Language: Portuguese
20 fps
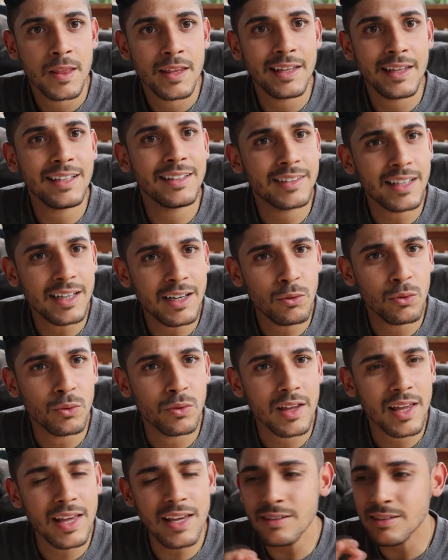
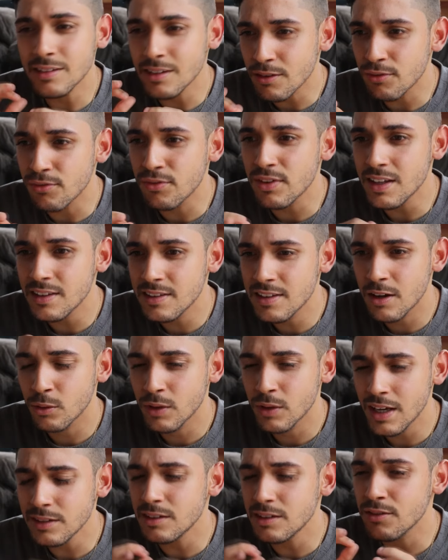Então, esse vídeo,
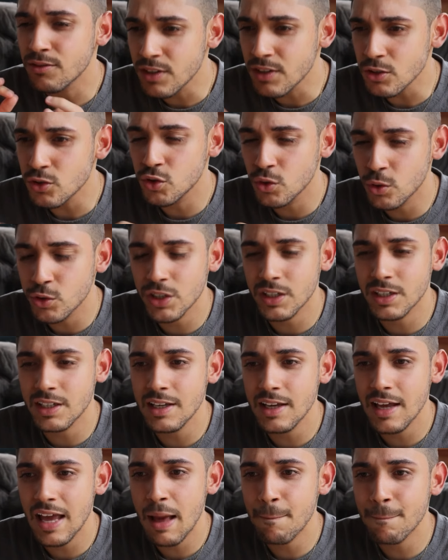esse vídeo de hoje
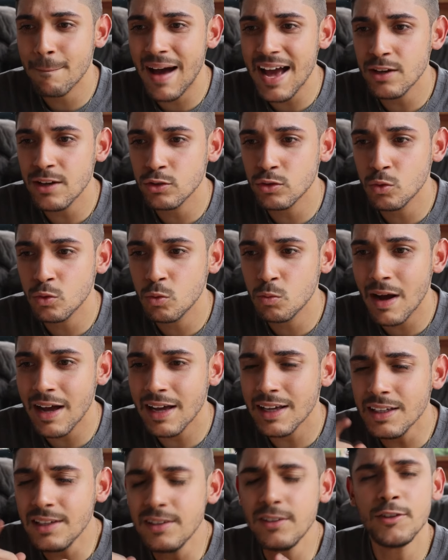aqui é mais
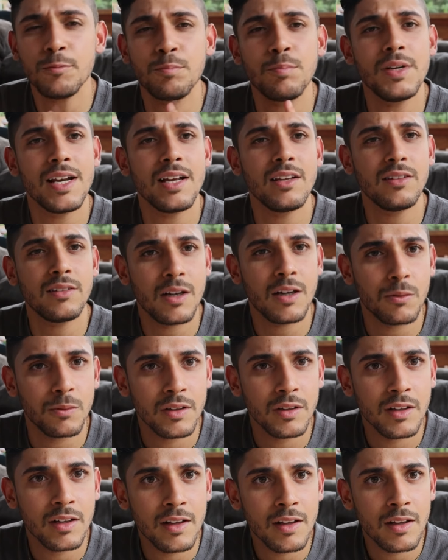uma
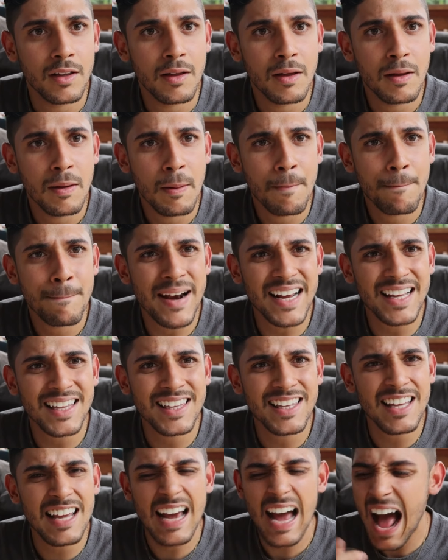inspiração para
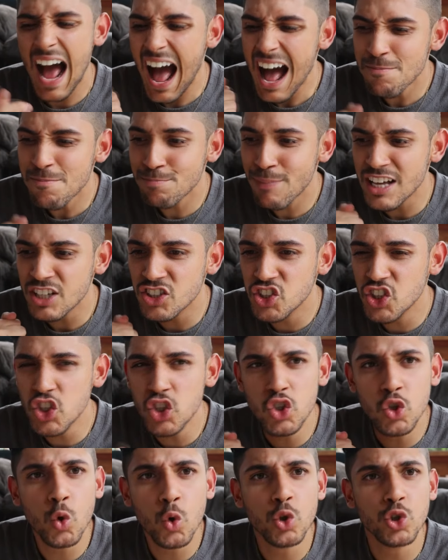que a partir
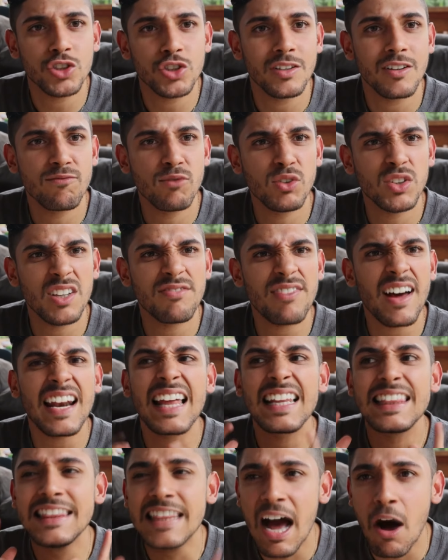de hoje você
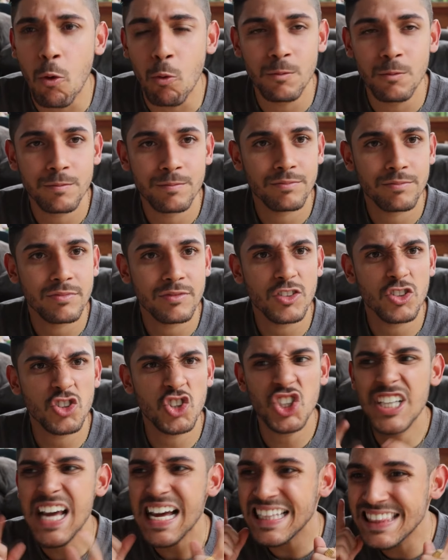fala não.
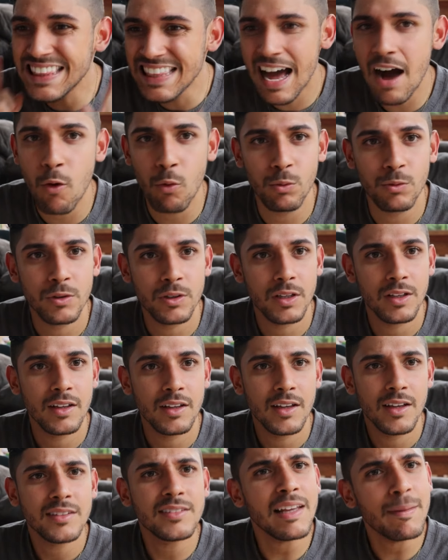Diga não.
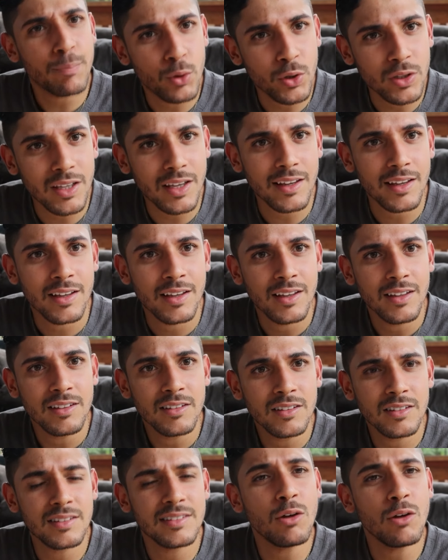Sabe por quê?
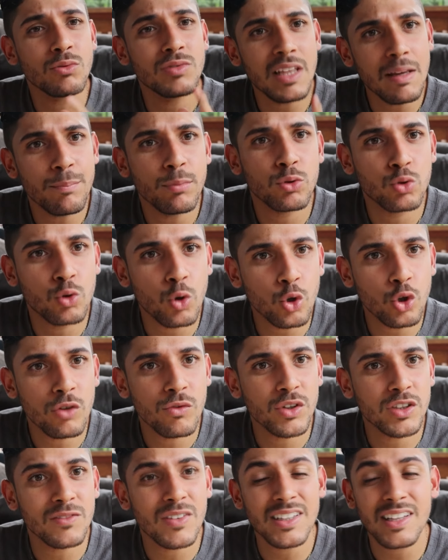Senão o tempo todo
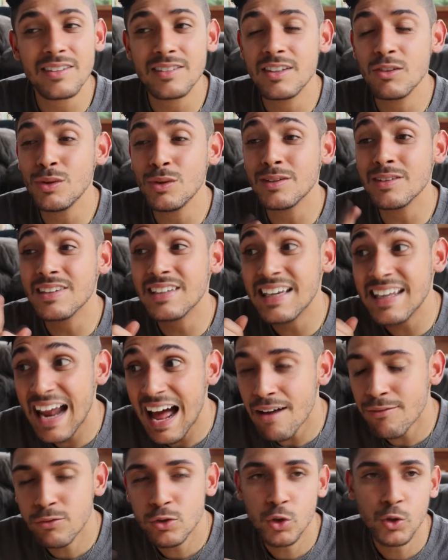você vai estar sendo
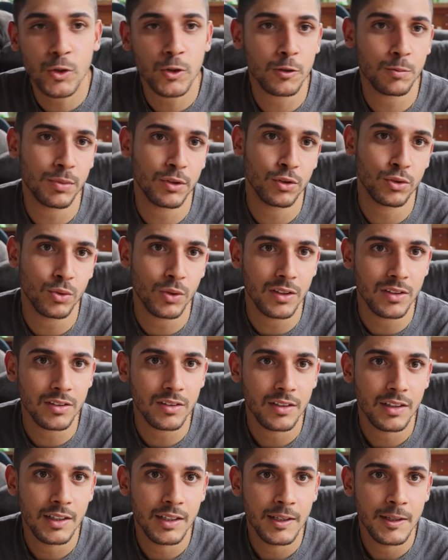escravo de outras
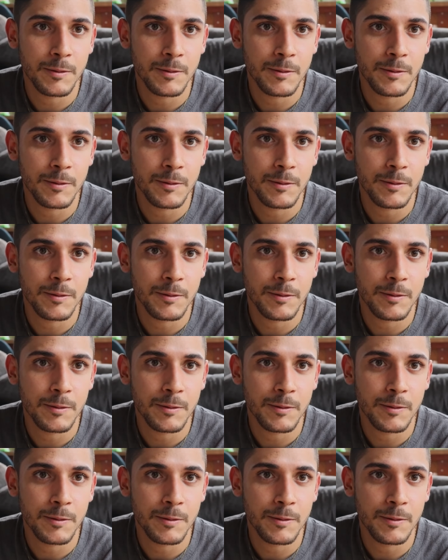pessoas.